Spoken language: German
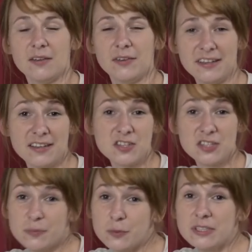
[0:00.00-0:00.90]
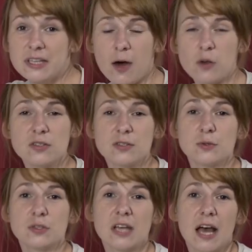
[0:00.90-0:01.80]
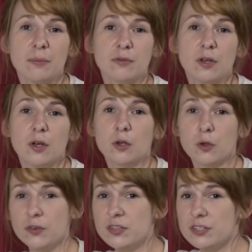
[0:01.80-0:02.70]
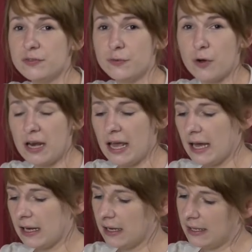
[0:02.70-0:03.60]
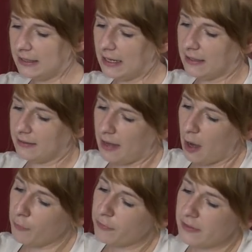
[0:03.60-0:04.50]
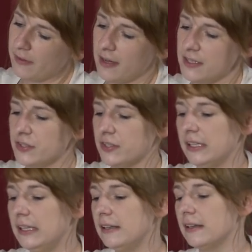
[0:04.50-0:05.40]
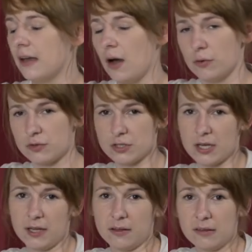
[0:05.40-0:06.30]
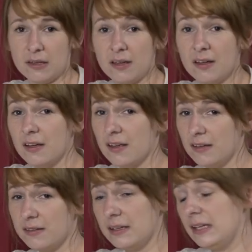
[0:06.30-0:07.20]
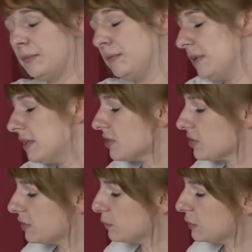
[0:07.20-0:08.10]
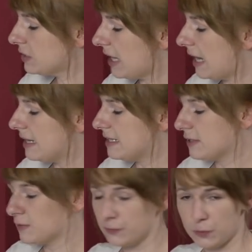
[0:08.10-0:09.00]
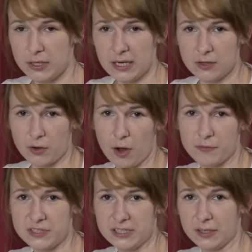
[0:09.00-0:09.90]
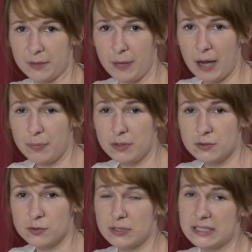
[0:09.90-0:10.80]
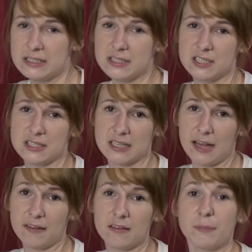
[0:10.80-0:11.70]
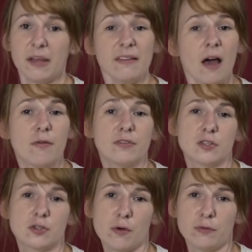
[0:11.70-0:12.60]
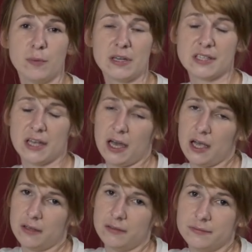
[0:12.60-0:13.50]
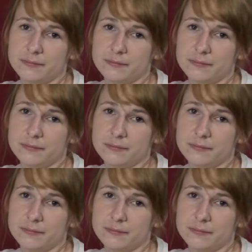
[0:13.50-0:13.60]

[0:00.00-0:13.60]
Wenn ihr das Schnittmuster ausgedruckt habt, könnt ihr die Vorlagen entlang der aufgezeichneten Linien ausschneiden. Ich klebe mir das Schnittmuster allerdings vorher noch auf dickere Pappe, so lässt sich das Ganze besser auf den Stoff übertragen.